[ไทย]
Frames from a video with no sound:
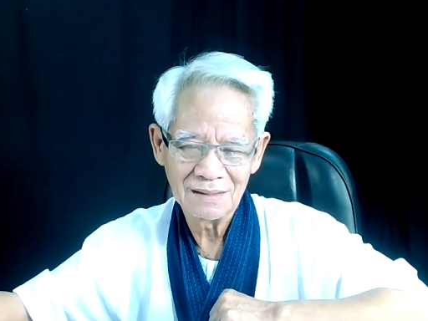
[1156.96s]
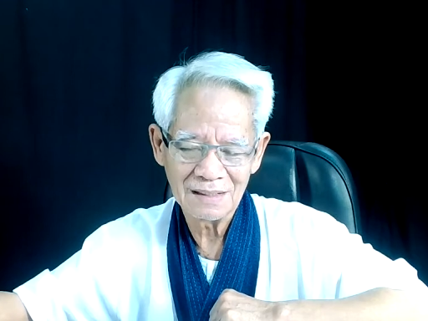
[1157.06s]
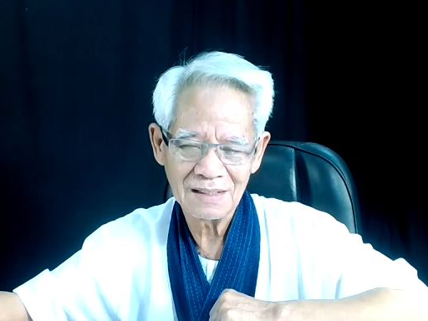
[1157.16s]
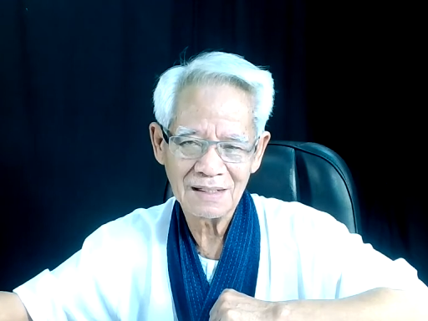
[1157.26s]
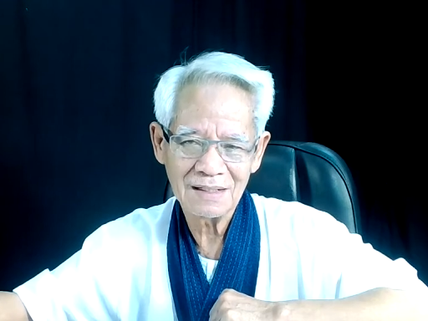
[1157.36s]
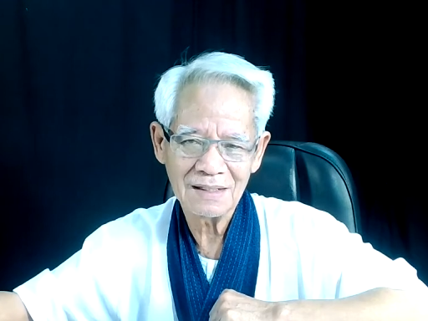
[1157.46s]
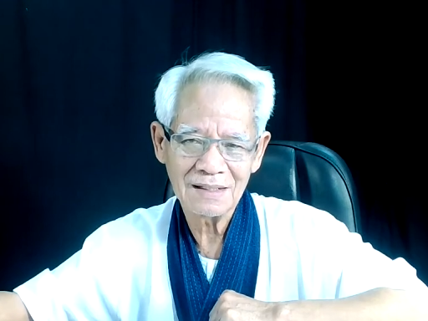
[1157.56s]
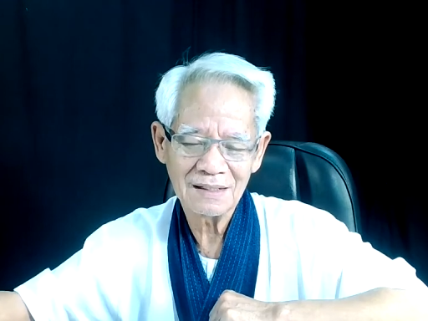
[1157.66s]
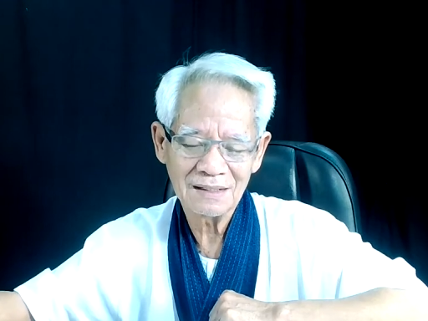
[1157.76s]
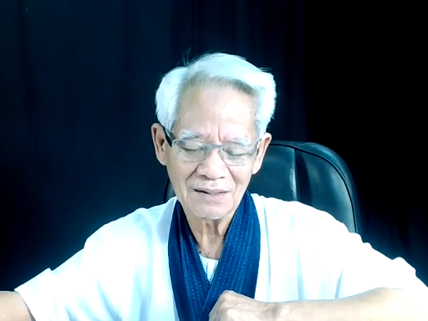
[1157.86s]
นั่นนั่นนั่น
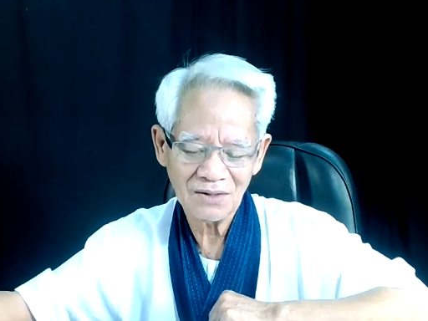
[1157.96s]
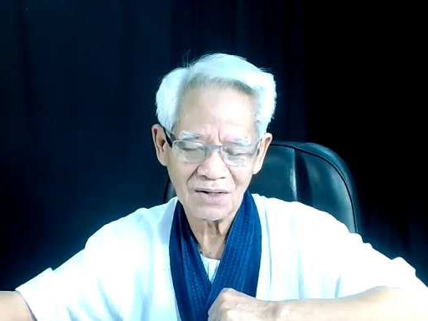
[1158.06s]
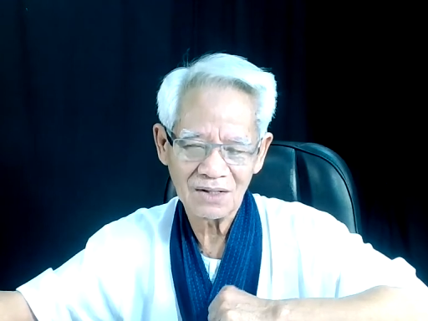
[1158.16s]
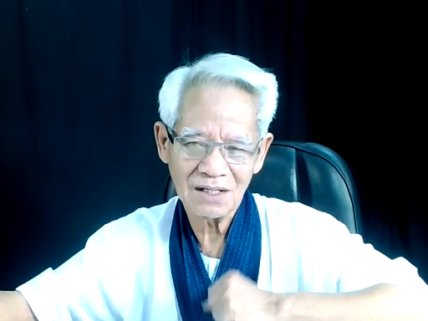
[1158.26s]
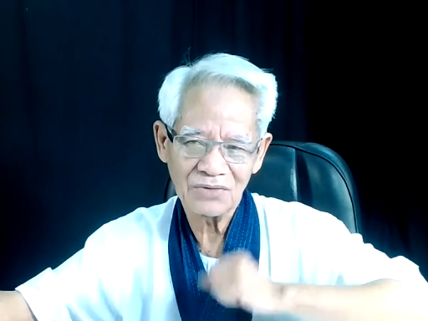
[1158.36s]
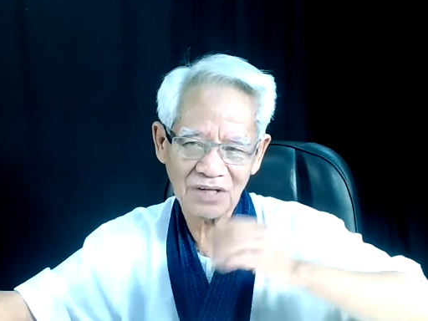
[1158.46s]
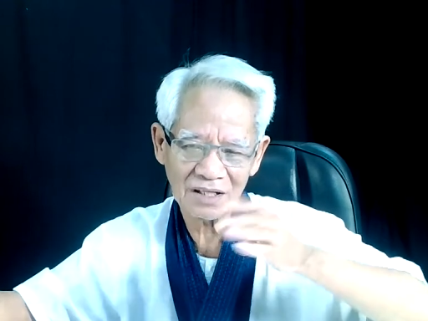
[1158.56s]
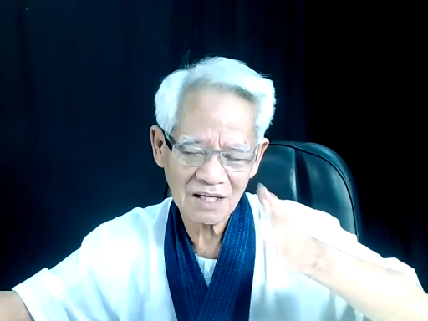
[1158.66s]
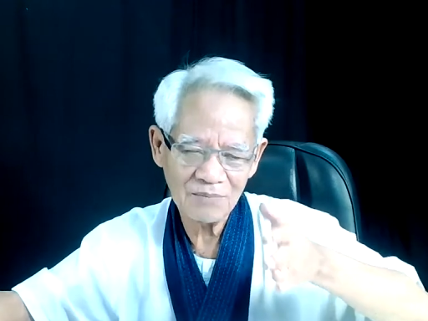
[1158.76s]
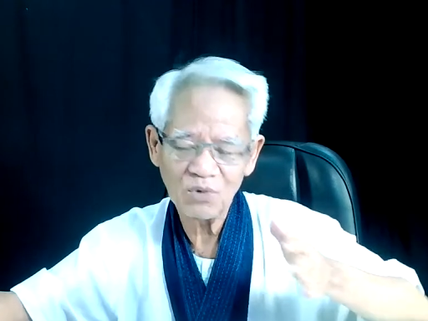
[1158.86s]
ก็เข้าใจ
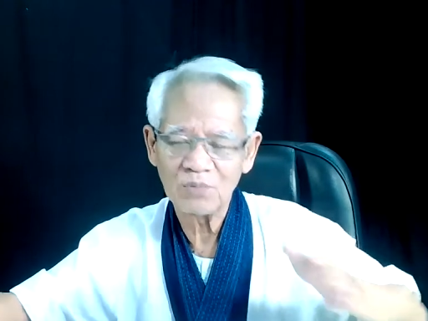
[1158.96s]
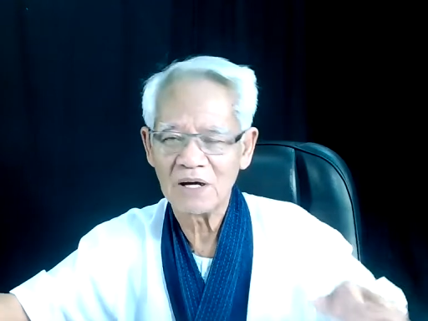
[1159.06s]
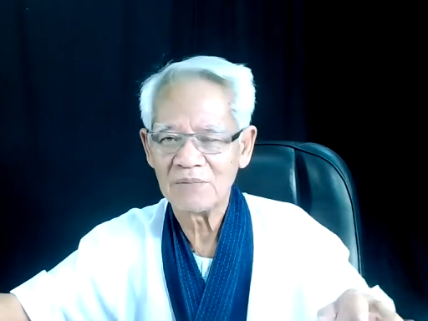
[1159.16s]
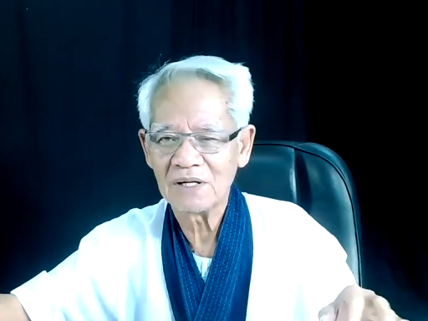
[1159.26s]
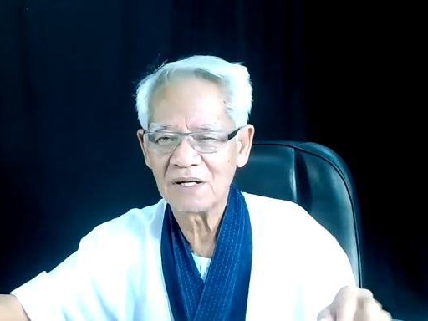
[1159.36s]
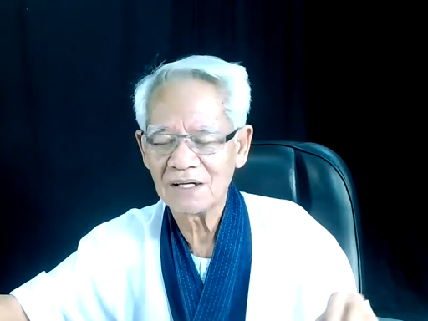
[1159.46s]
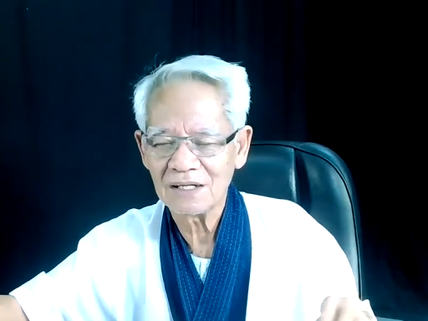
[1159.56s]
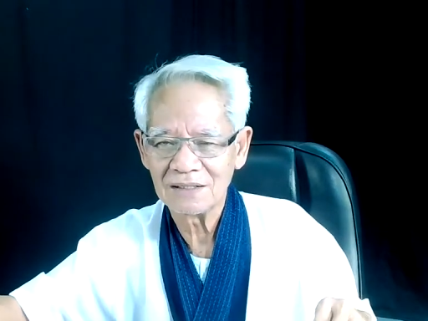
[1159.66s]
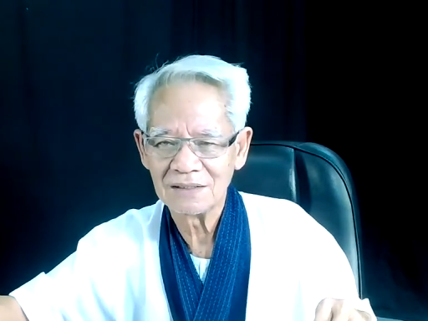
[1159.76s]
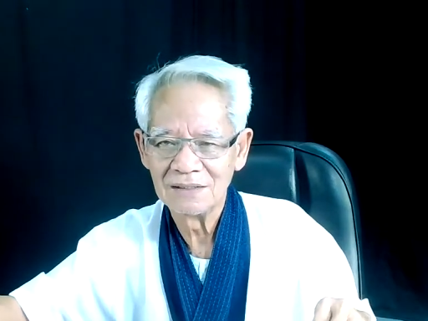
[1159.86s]
ตามรูปแบบนี้ก็แล้ว
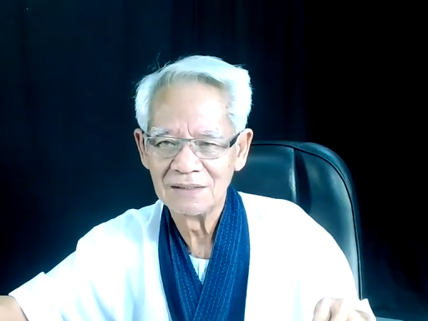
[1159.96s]
กัน